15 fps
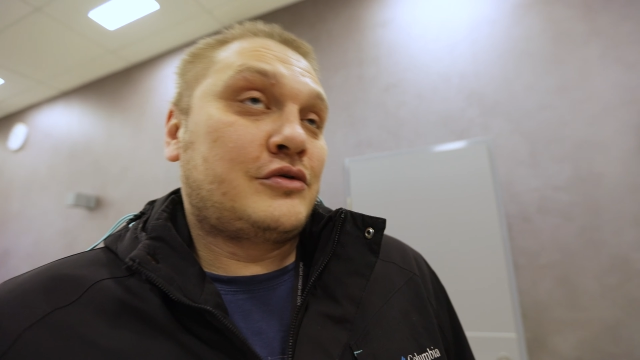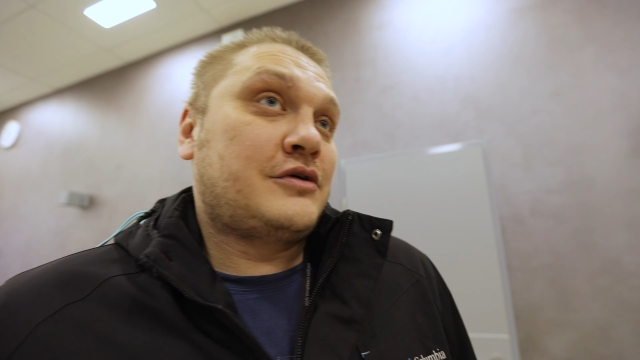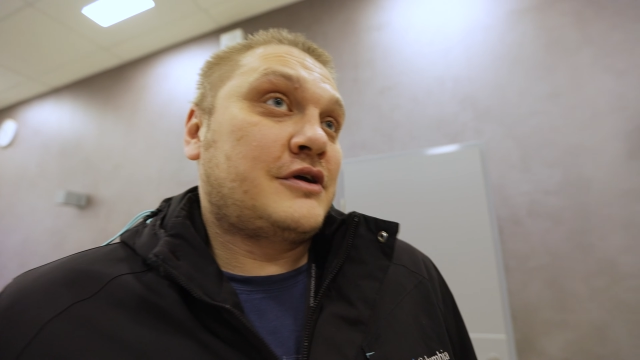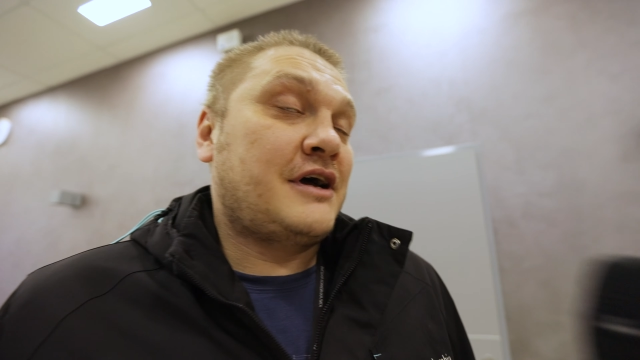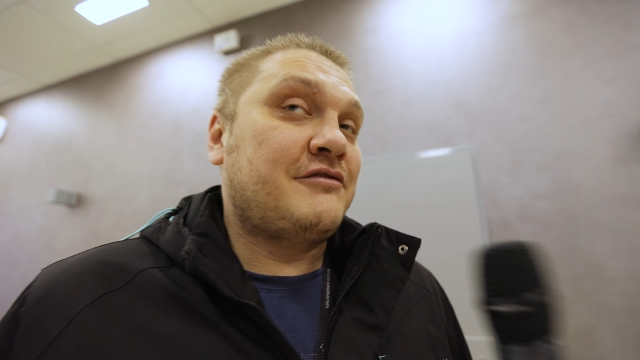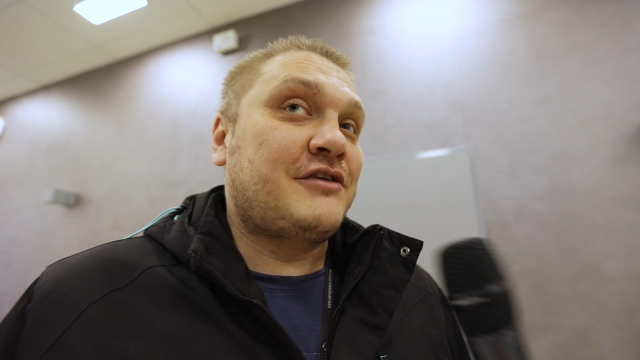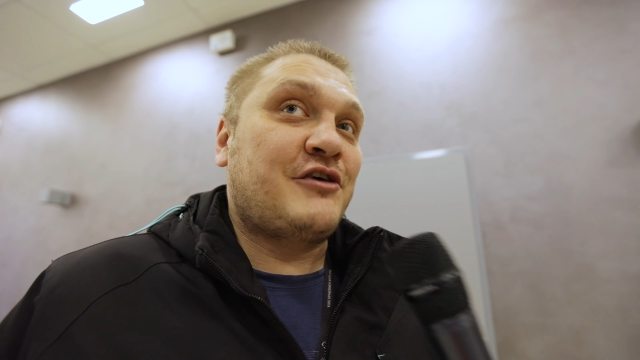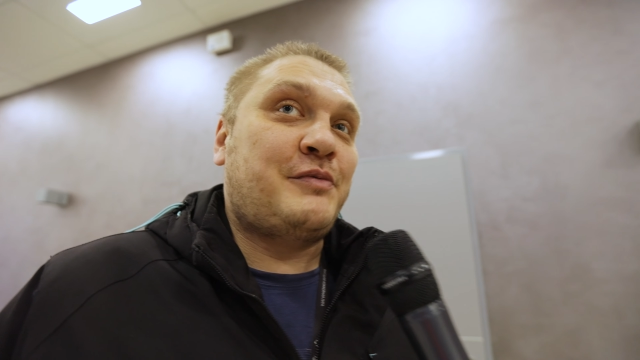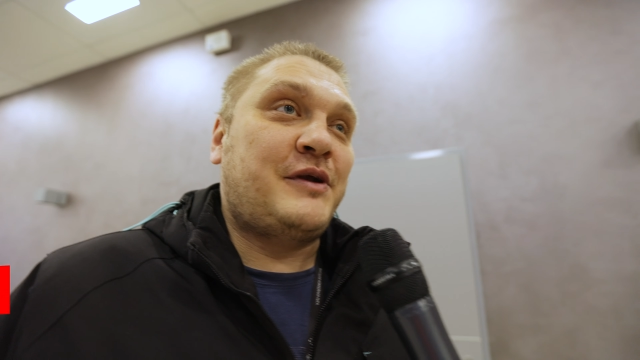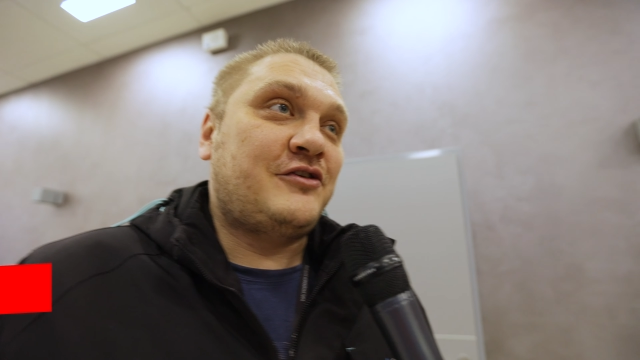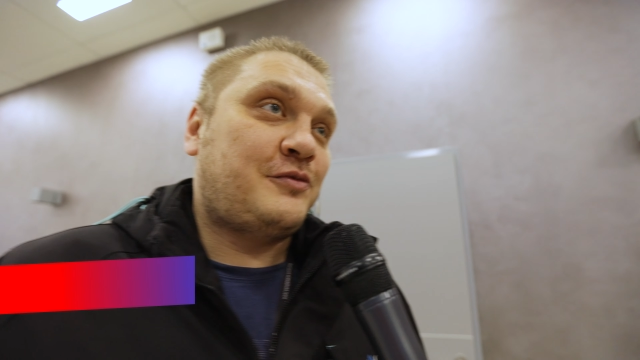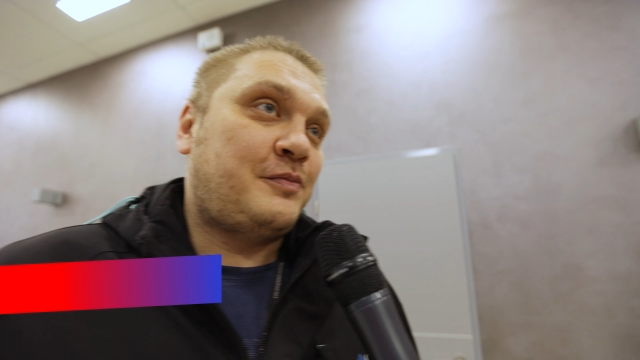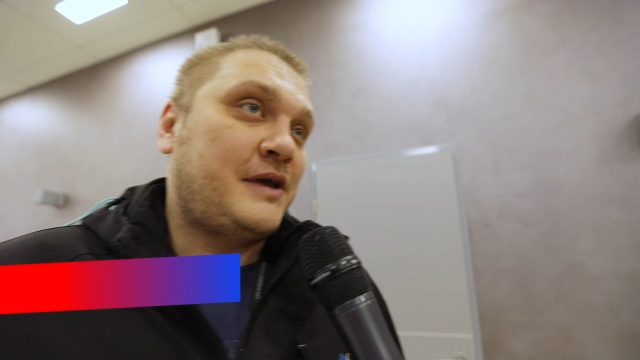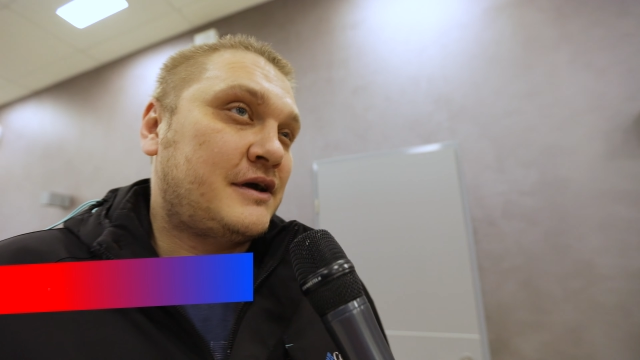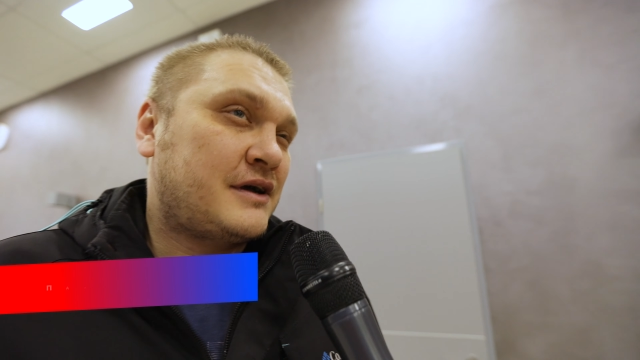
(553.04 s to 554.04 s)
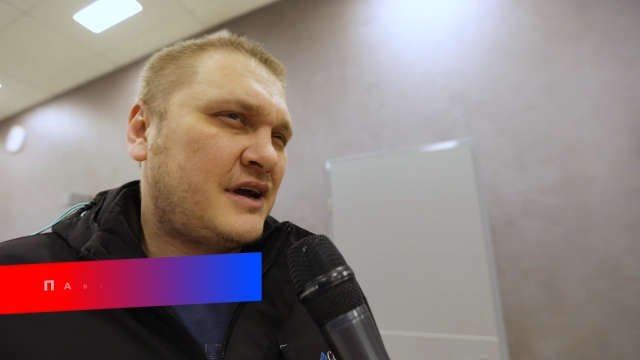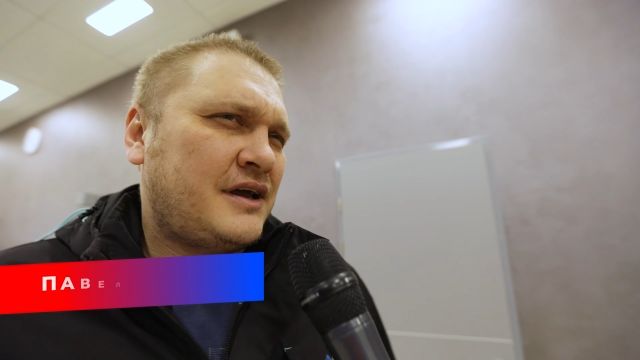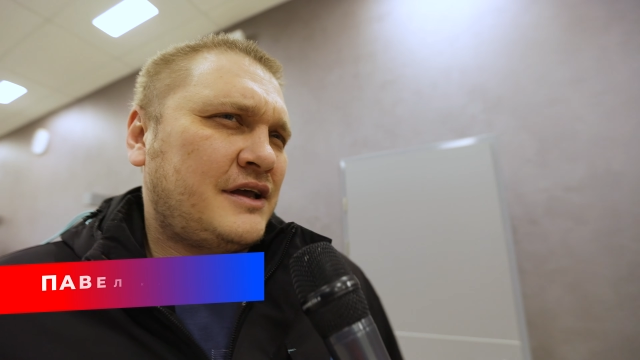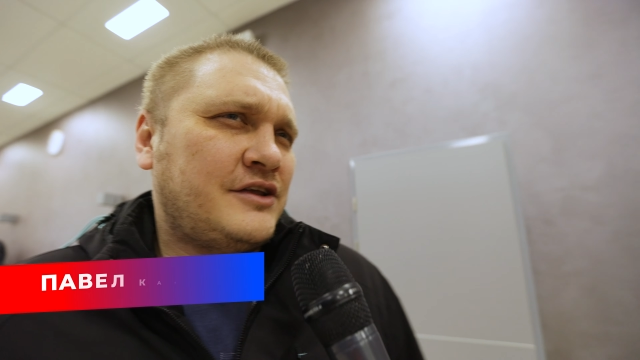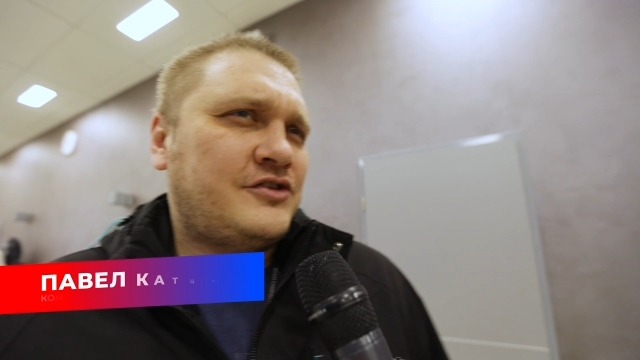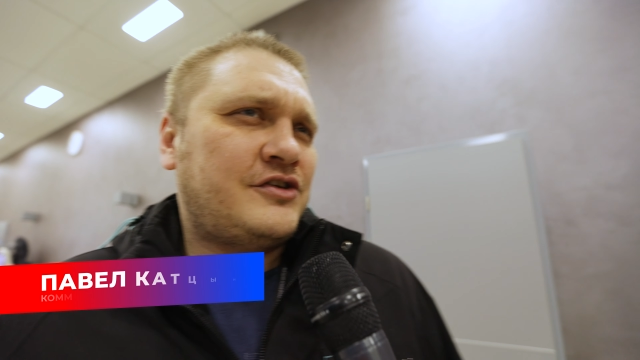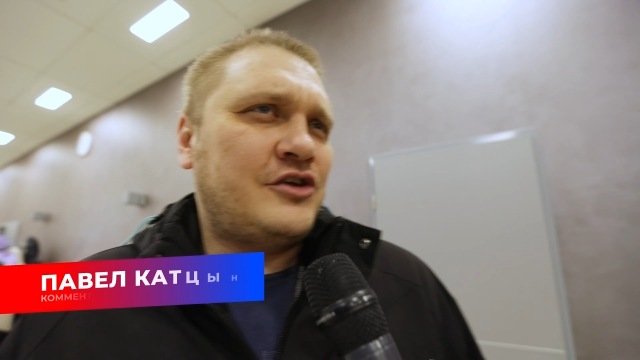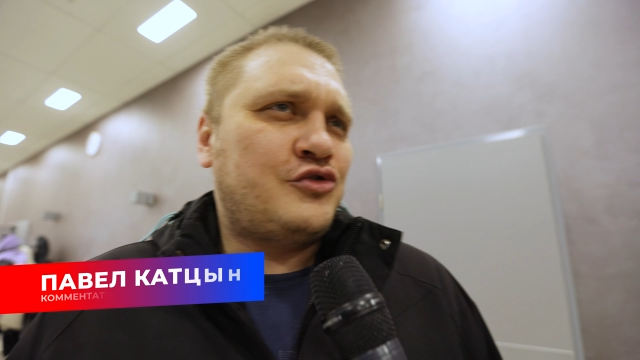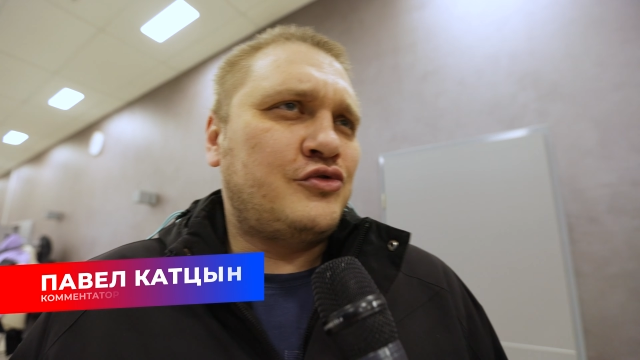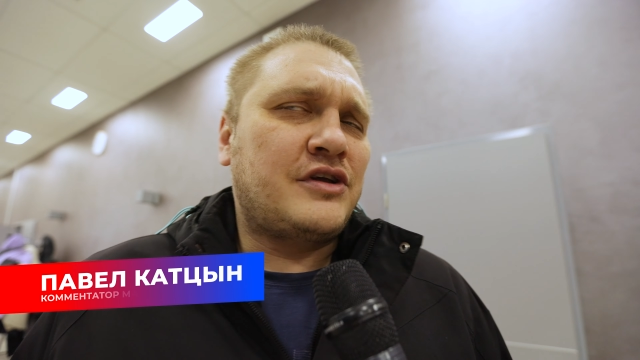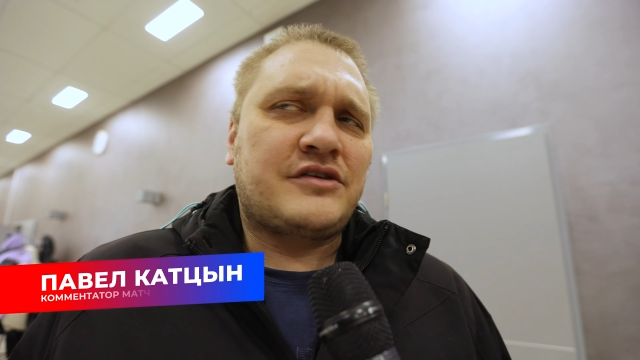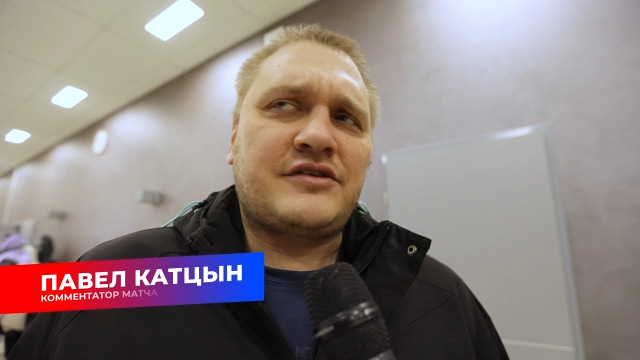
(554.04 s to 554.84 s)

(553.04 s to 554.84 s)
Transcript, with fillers: Ну, равная, в принципе, игра. Енисей чуть